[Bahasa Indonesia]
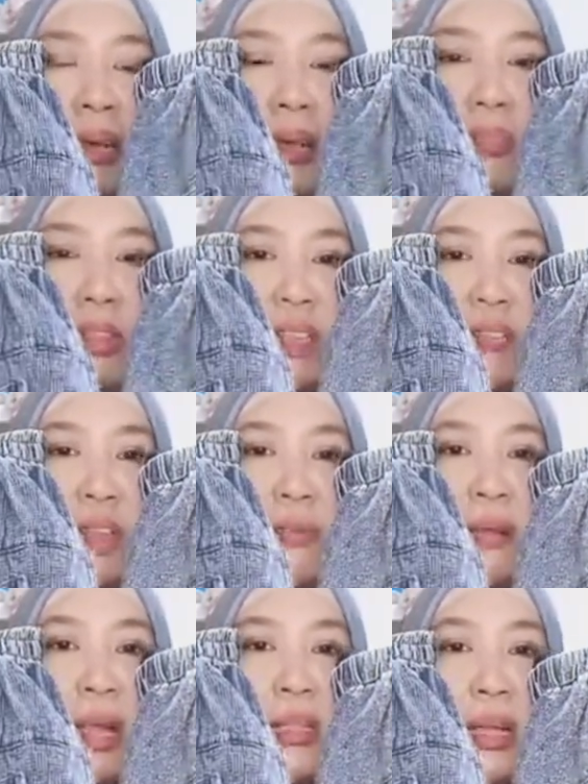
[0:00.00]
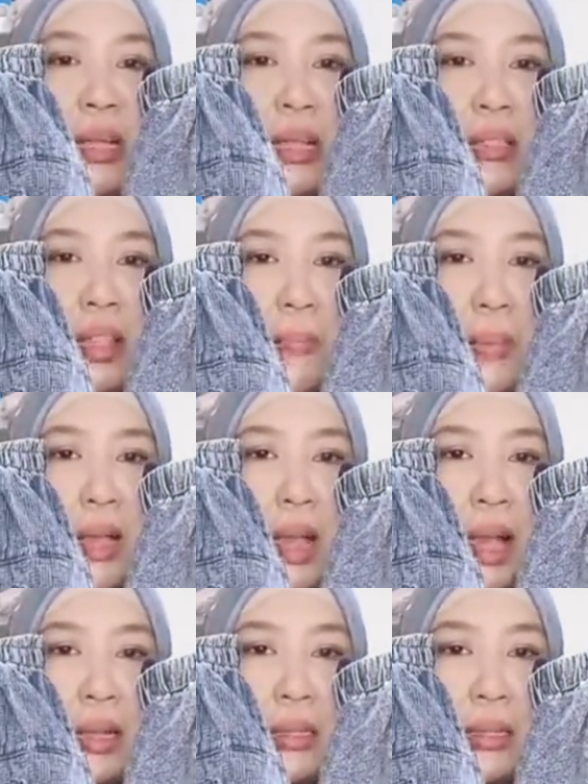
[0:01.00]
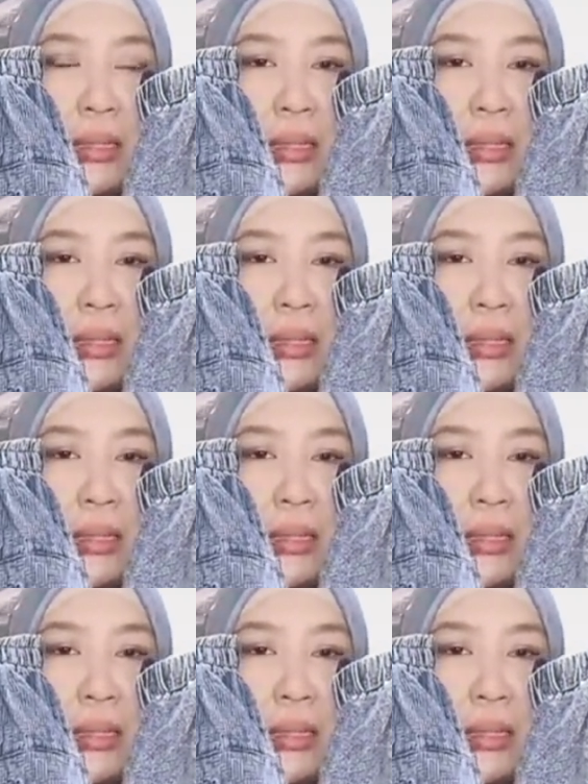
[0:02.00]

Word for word: kan motifnya banyak yang tak pegang